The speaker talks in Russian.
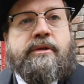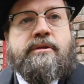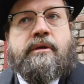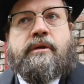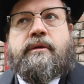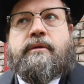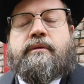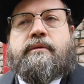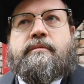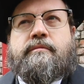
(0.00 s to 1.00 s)
этих,
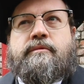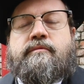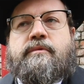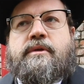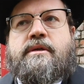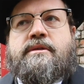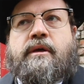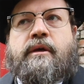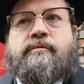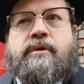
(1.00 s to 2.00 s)
э,
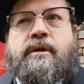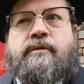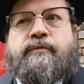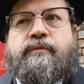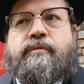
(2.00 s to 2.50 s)
этих евреев,